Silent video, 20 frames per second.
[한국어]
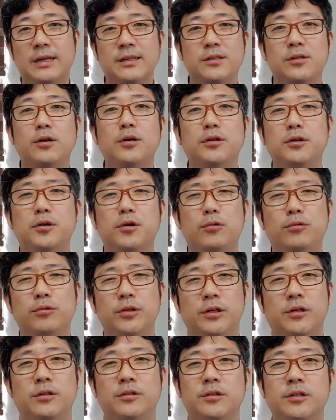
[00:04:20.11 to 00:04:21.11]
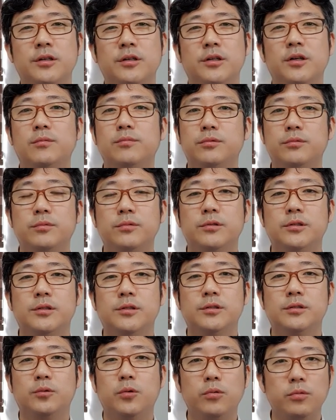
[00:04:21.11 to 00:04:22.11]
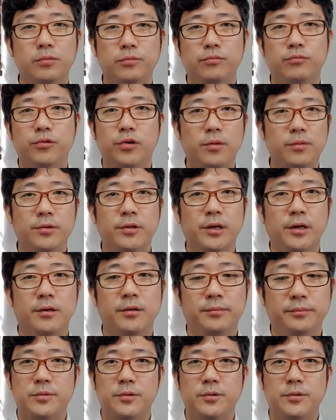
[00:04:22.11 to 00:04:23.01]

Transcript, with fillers: 안 써 있는 경우도 있거든요 이런 부분들은 꼭 물어보세요